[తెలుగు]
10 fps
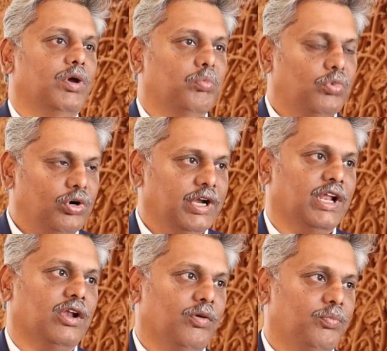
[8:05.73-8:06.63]
మేము మూడు
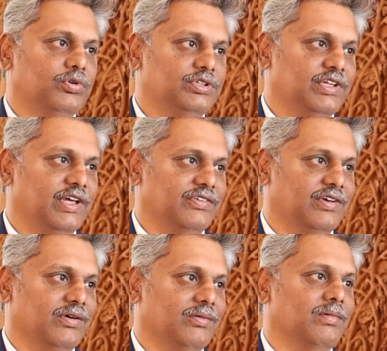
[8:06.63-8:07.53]
నెలల్లో పూర్తి
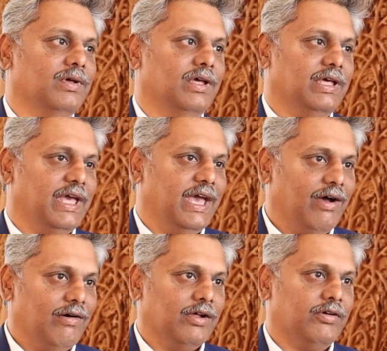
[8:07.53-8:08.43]
చేసాం
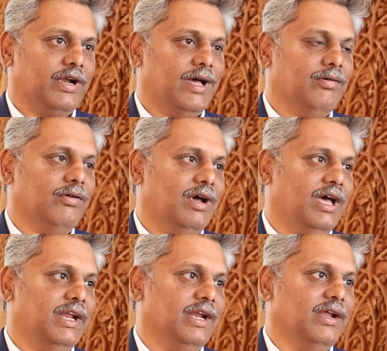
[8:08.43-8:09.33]
కేవలం రాములు
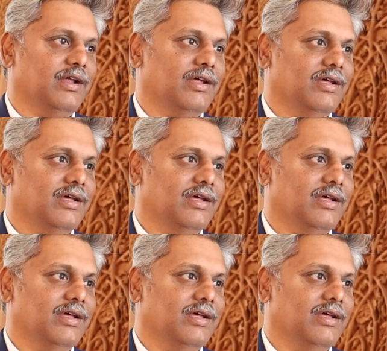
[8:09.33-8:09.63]
వారిని